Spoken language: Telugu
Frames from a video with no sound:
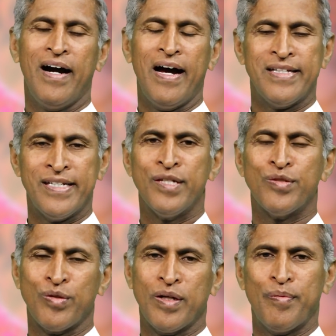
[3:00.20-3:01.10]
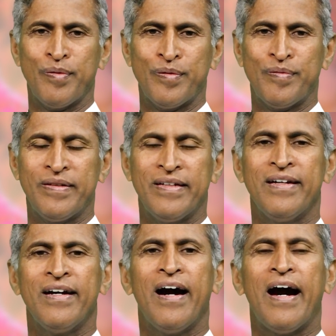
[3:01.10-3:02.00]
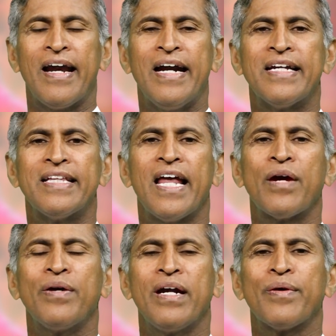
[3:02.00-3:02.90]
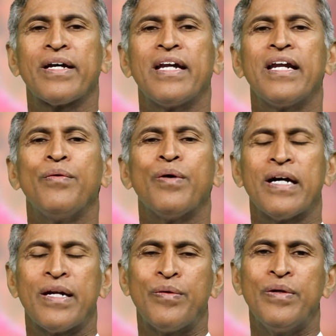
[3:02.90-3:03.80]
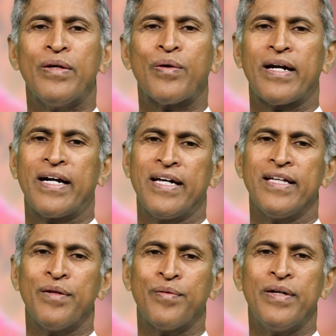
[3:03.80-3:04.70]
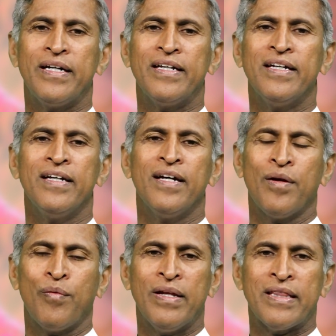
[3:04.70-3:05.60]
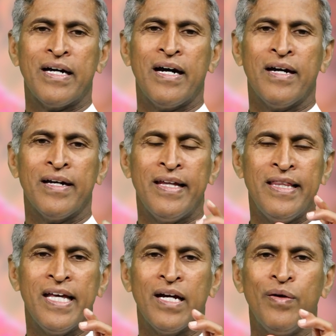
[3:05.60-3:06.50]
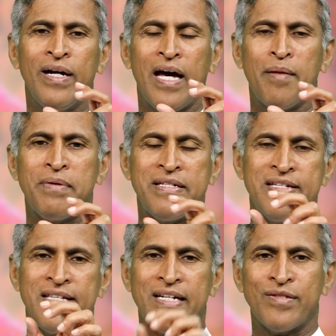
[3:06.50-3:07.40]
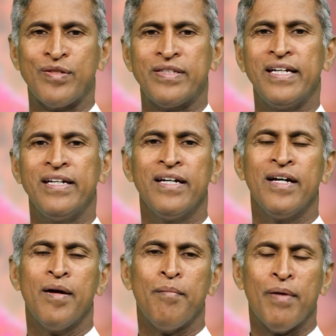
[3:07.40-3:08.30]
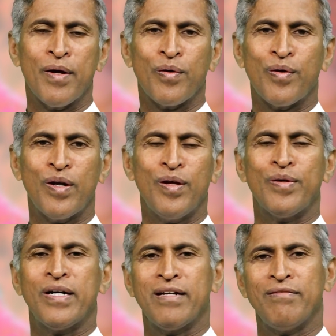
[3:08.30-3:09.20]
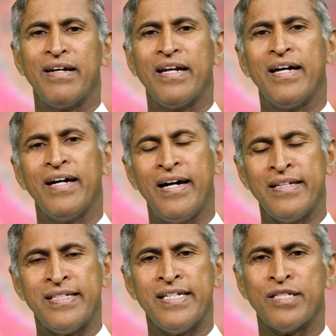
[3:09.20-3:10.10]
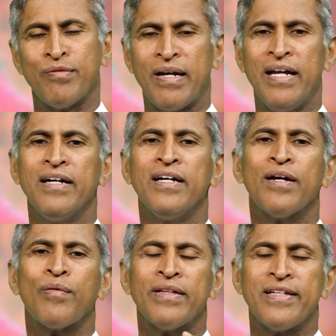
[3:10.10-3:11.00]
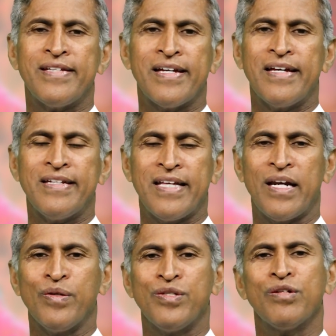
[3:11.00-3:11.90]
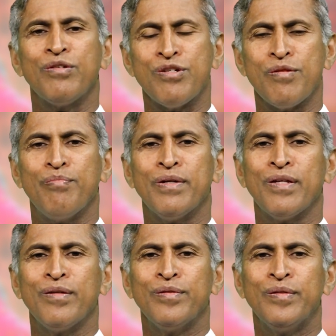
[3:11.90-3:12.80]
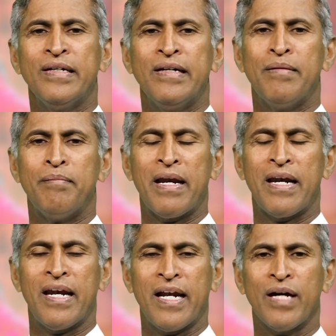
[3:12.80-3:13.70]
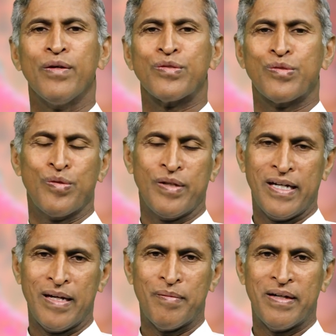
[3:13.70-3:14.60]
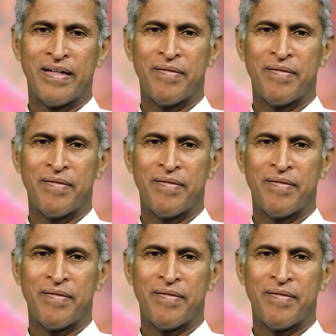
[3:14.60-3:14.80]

ఆ జీన్స్ ఉన్నప్పుడు అలాంటిది లేకుండా ఎవరికన్నా ఒకరికి ఉండి ఒకరికి లేదనుకోండి కొంత హెల్దీగా ఉండి ఆర్బీసీ సెల్స్ వస్తాయి మరొకరిలో ఉండటం వల్ల ఆ జీన్స్ వల్ల కొంత సికిల్ సెల్ వచ్చి కొంచెం ఇబ్బందులు మెల్లగా వస్తుంటాయి అన్నమాట